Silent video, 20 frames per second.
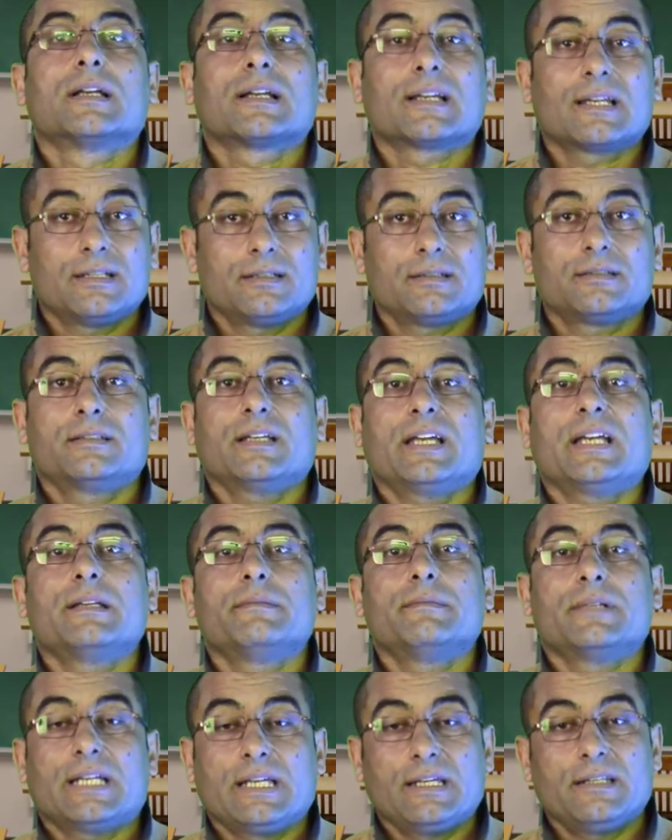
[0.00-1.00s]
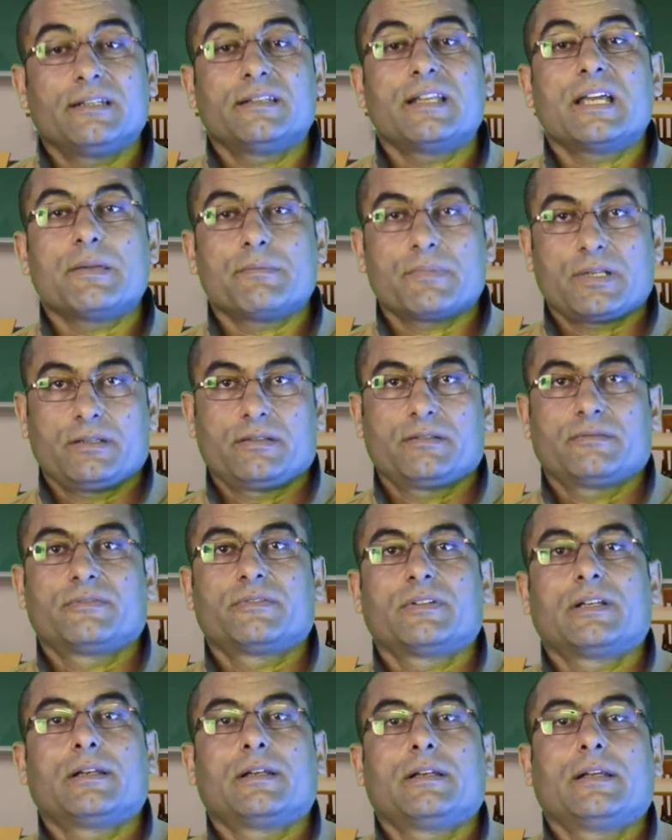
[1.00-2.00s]
كانت عيني دايما
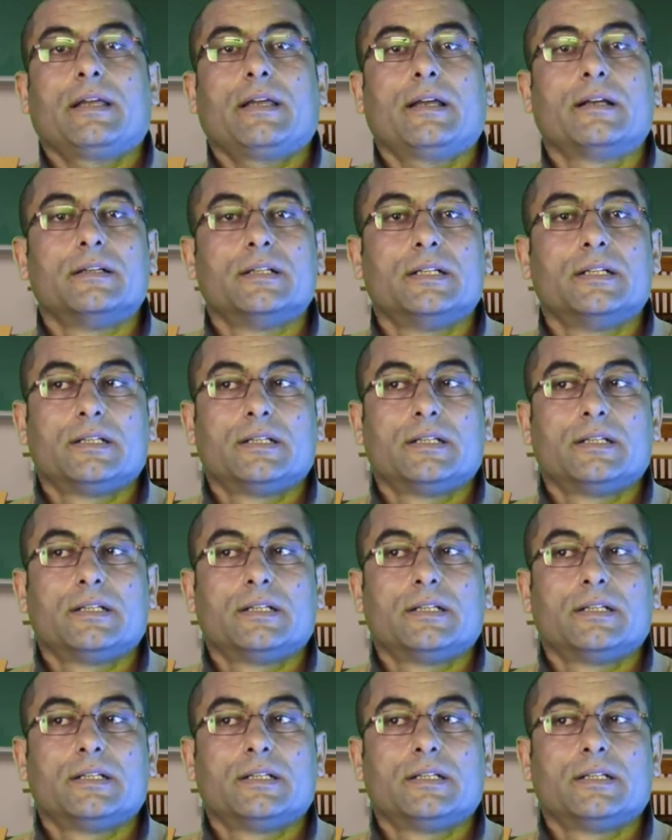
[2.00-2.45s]
في الايه